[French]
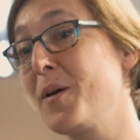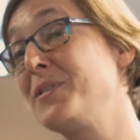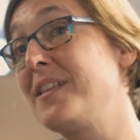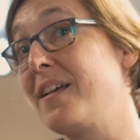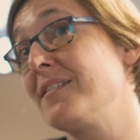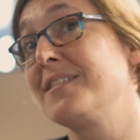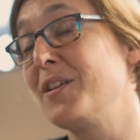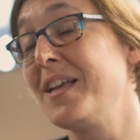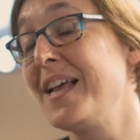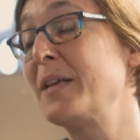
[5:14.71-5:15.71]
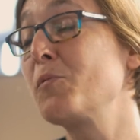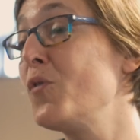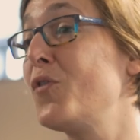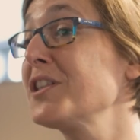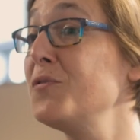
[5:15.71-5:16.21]
Et puis ça, me
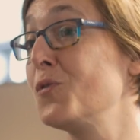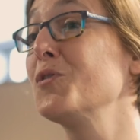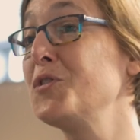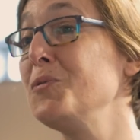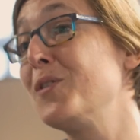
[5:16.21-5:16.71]
conforte qu'il faut continuer